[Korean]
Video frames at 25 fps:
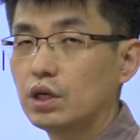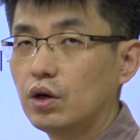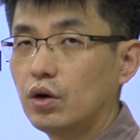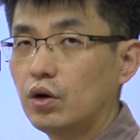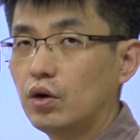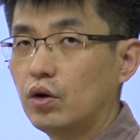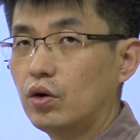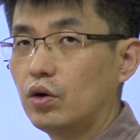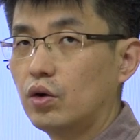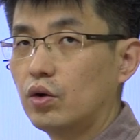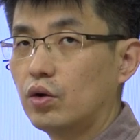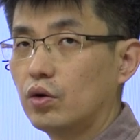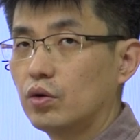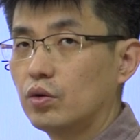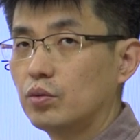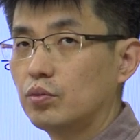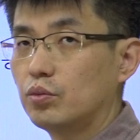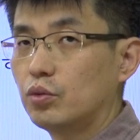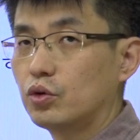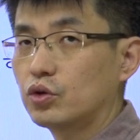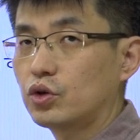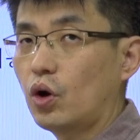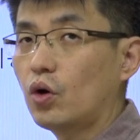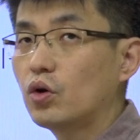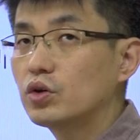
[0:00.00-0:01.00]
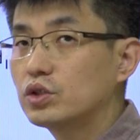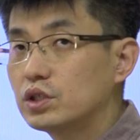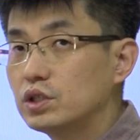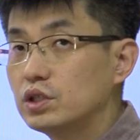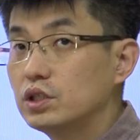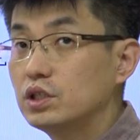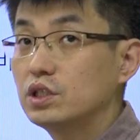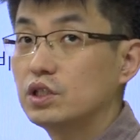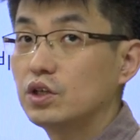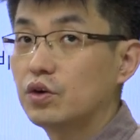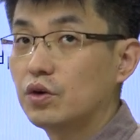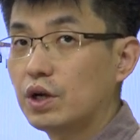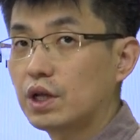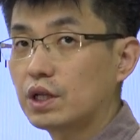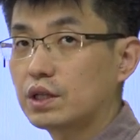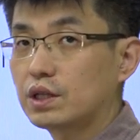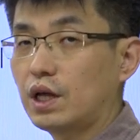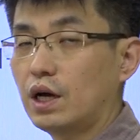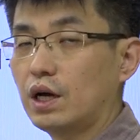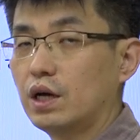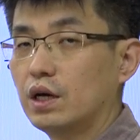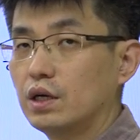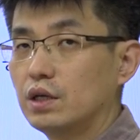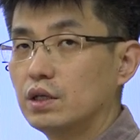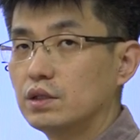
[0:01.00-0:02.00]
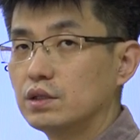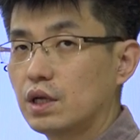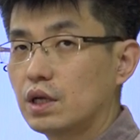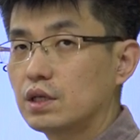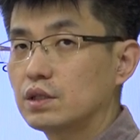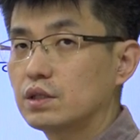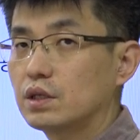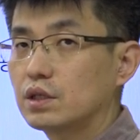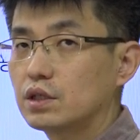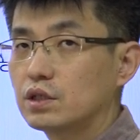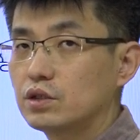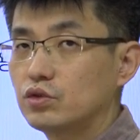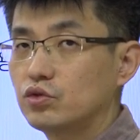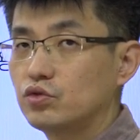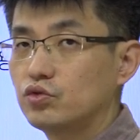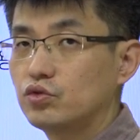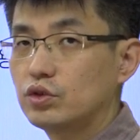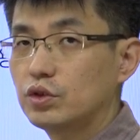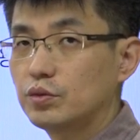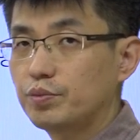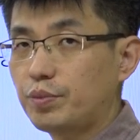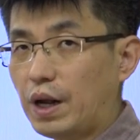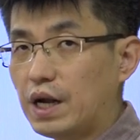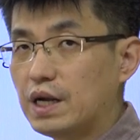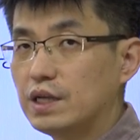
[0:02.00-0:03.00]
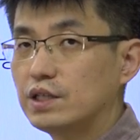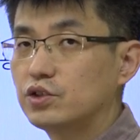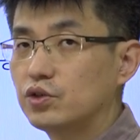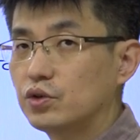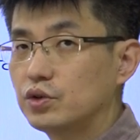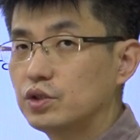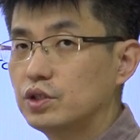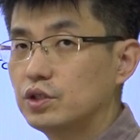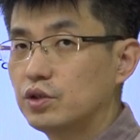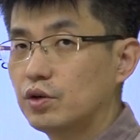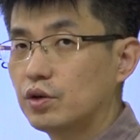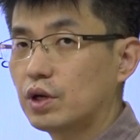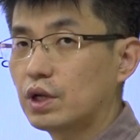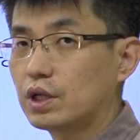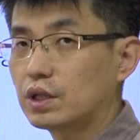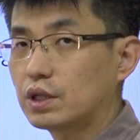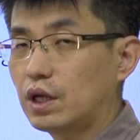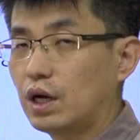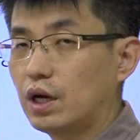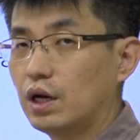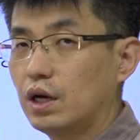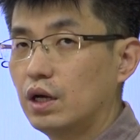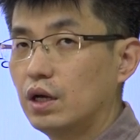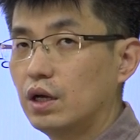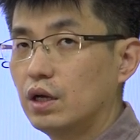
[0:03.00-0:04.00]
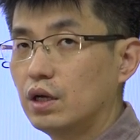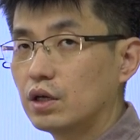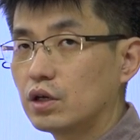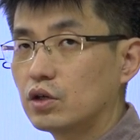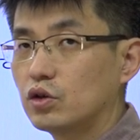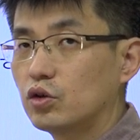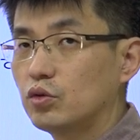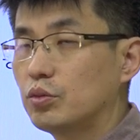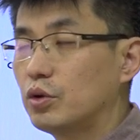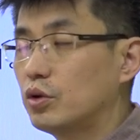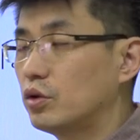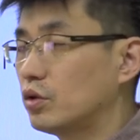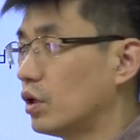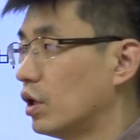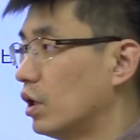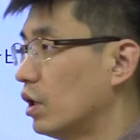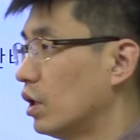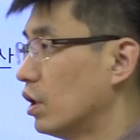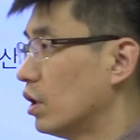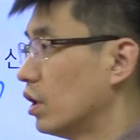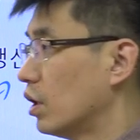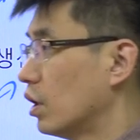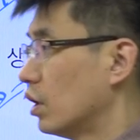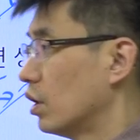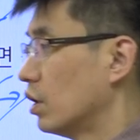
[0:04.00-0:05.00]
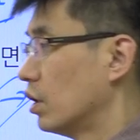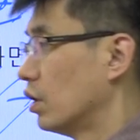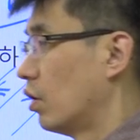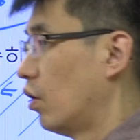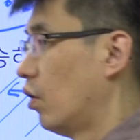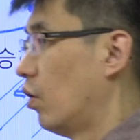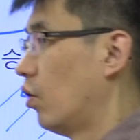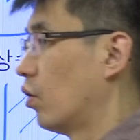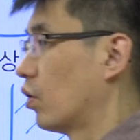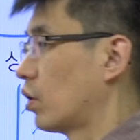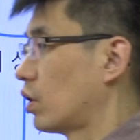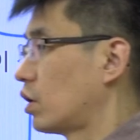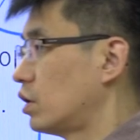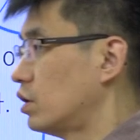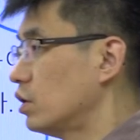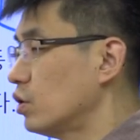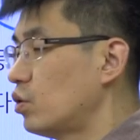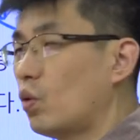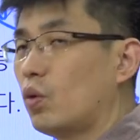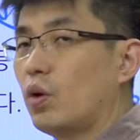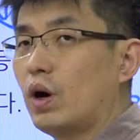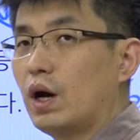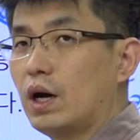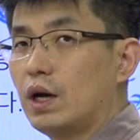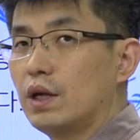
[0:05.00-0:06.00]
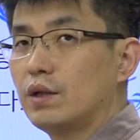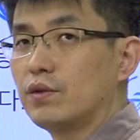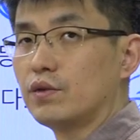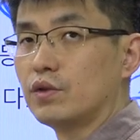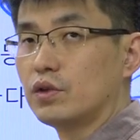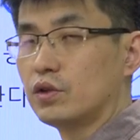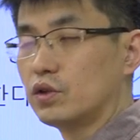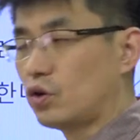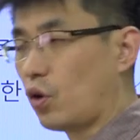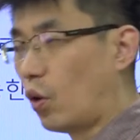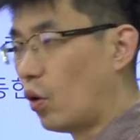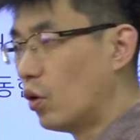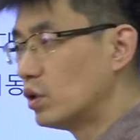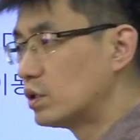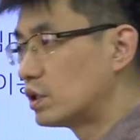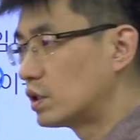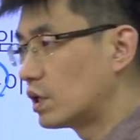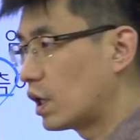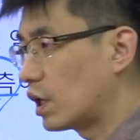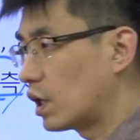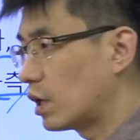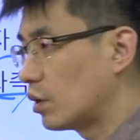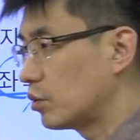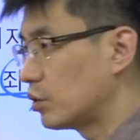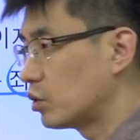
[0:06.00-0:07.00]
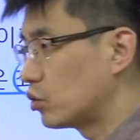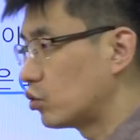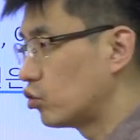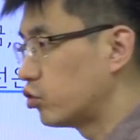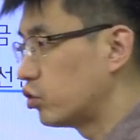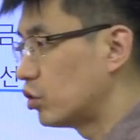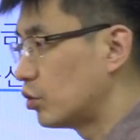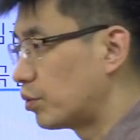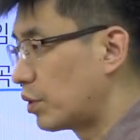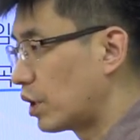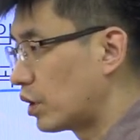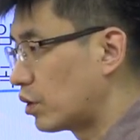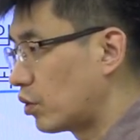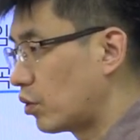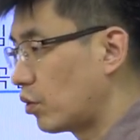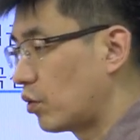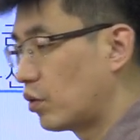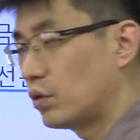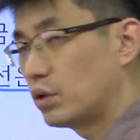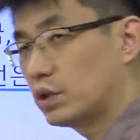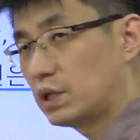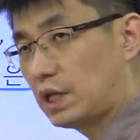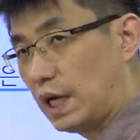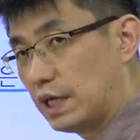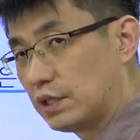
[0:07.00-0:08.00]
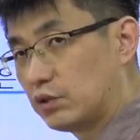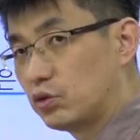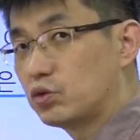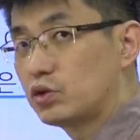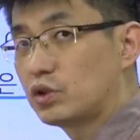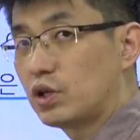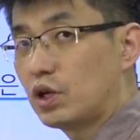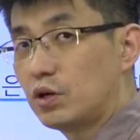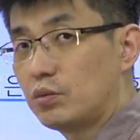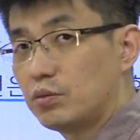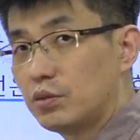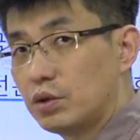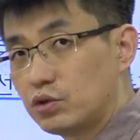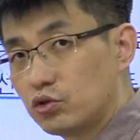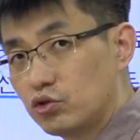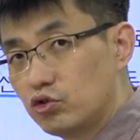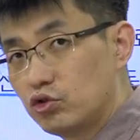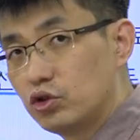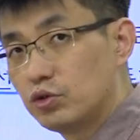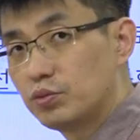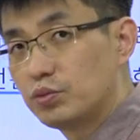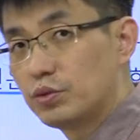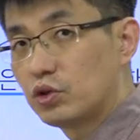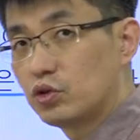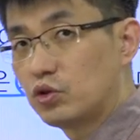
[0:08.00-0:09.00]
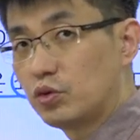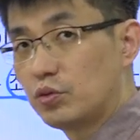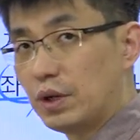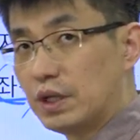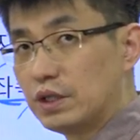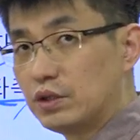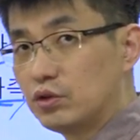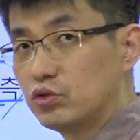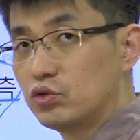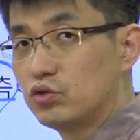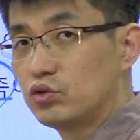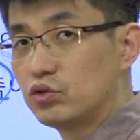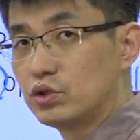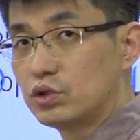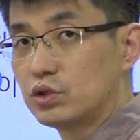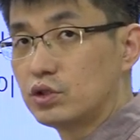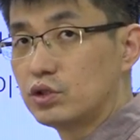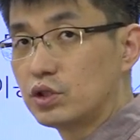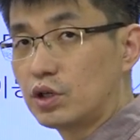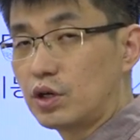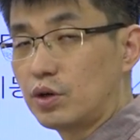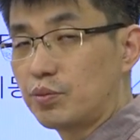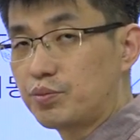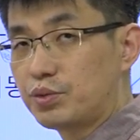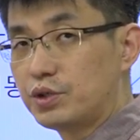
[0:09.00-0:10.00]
어, 뭐 혁신이 일어났다. 생산 기술이 발전이 일어났다. 그러면 어, 그동안 열사람이 투입됐던 거를 다섯 사람만 투입돼서 만들 수 있으니까